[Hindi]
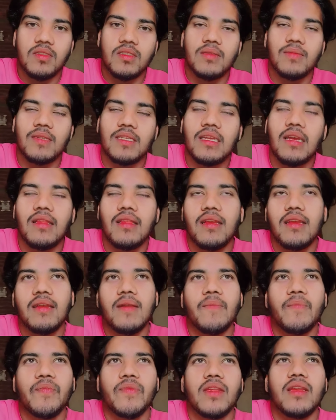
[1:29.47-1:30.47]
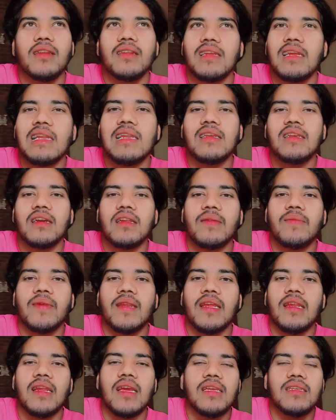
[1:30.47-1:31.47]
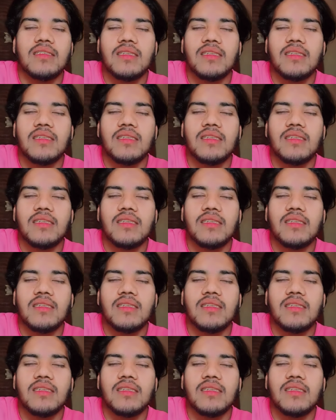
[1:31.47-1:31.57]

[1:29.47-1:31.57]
समझ आता है डेली घर ही पर रहना